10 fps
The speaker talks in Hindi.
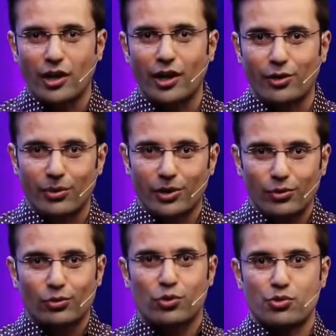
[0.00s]
चार लाख रुपए की
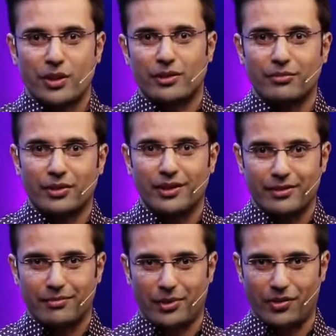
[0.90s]
तो सोच में एकदम से
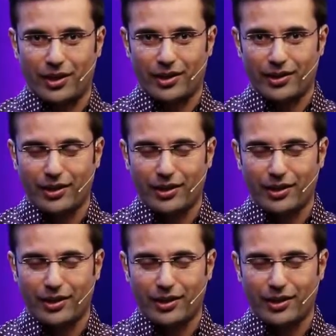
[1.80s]
पड़ जाएगा